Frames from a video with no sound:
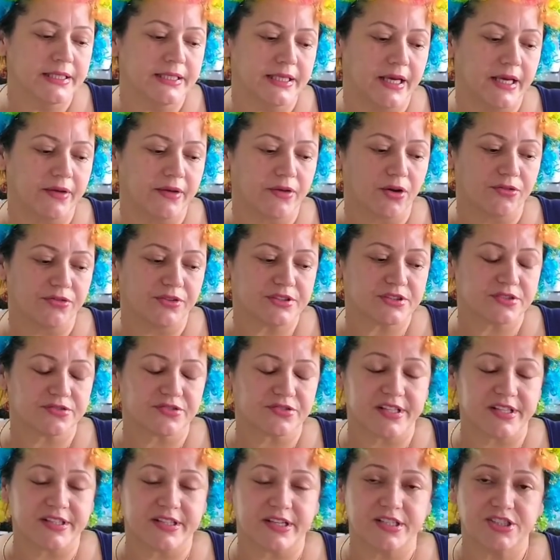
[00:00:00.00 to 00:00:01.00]
E aí que eu fiz? Eu
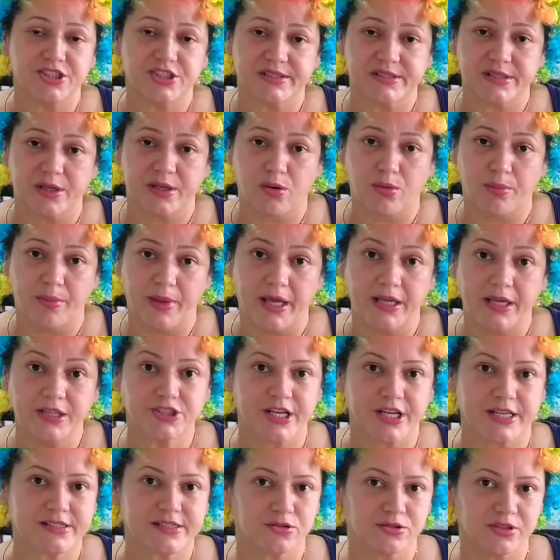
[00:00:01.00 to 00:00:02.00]
fiquei três dias sem comer e
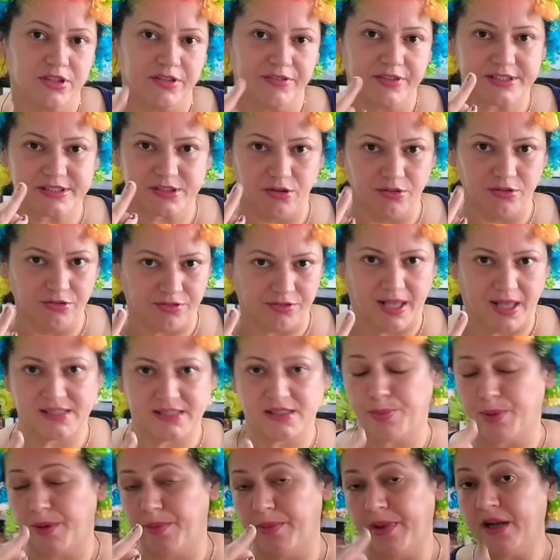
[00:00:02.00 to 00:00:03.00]
já é a segunda vez que eu
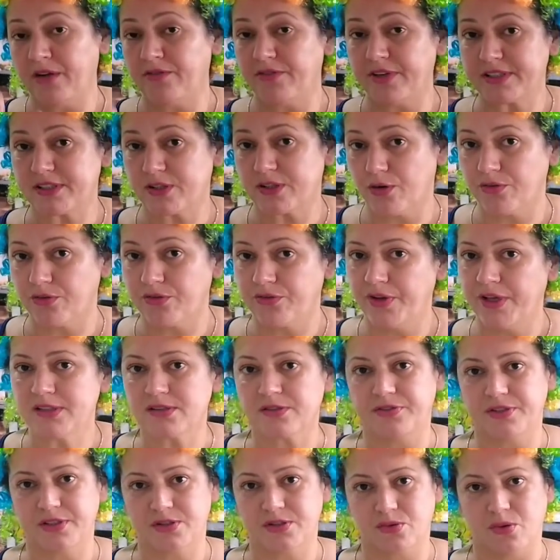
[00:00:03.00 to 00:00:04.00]
faço. A primeira vez que eu
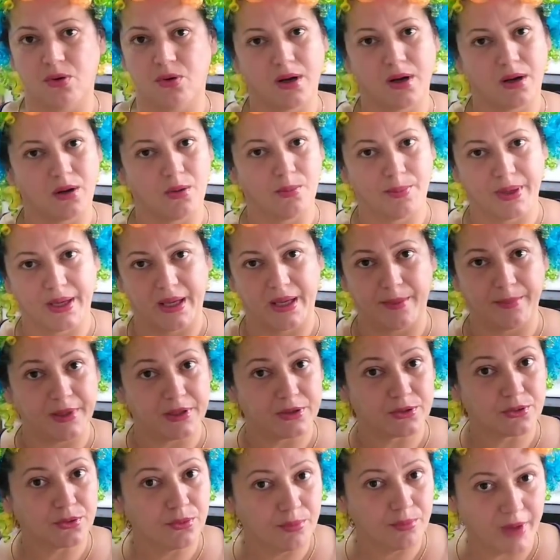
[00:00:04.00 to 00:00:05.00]
fiz, eu fiz com um
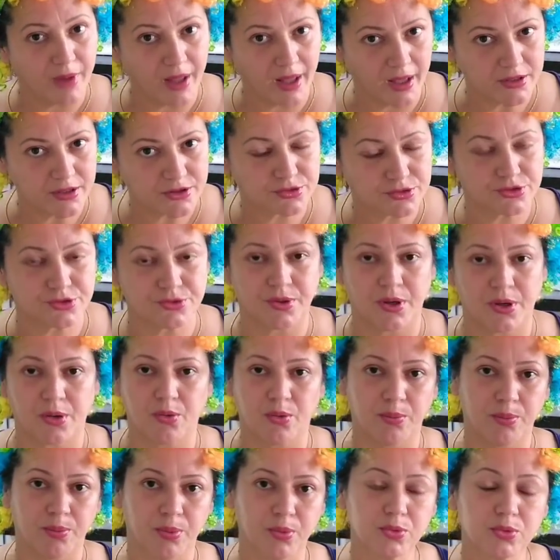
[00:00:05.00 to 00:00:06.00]
acompanhamento médico, de um
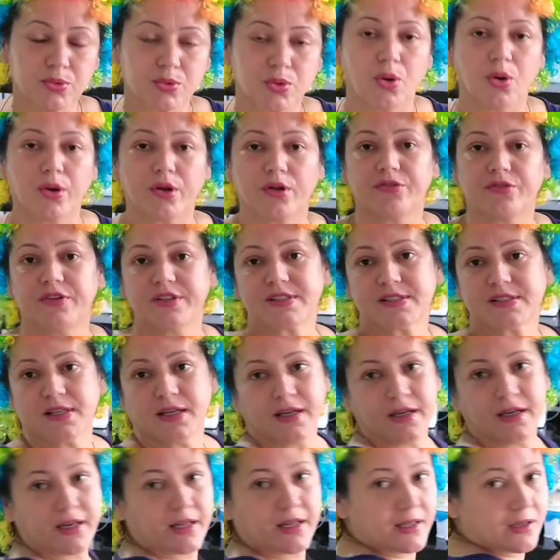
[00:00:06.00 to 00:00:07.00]
acupuntor, eu fiz
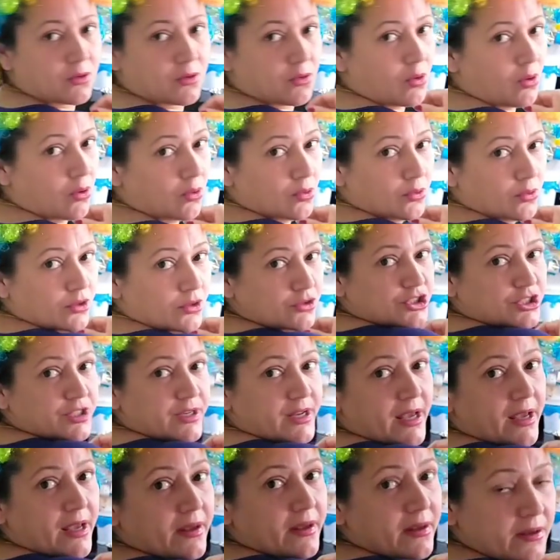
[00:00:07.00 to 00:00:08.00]
sangria na coluna, eu
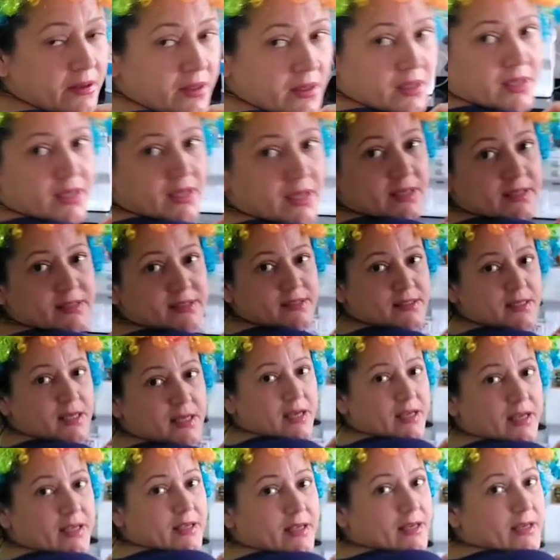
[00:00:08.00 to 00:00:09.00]
tirei
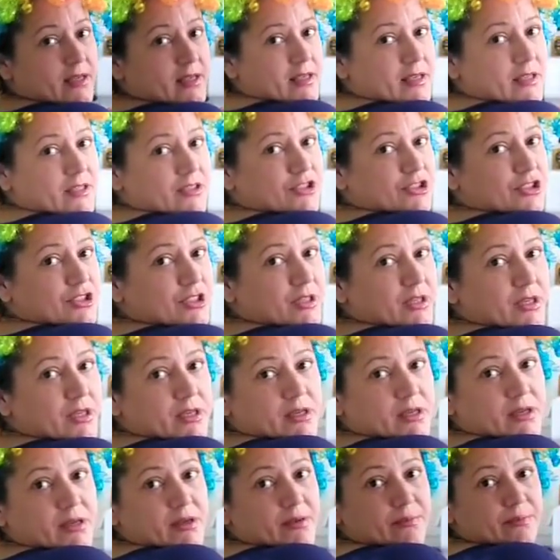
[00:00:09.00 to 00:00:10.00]
sangue aqui
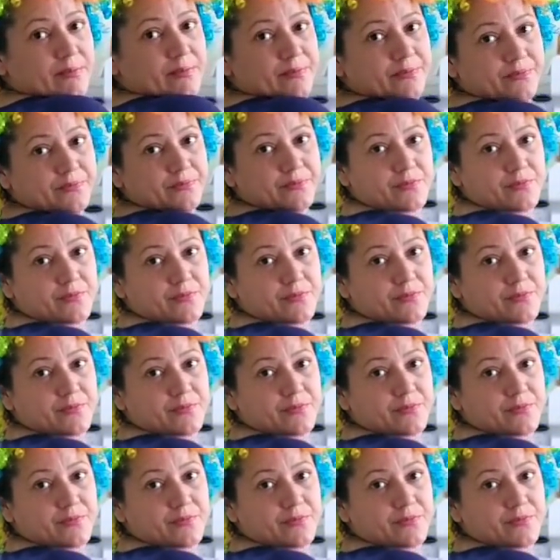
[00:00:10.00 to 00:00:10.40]
de,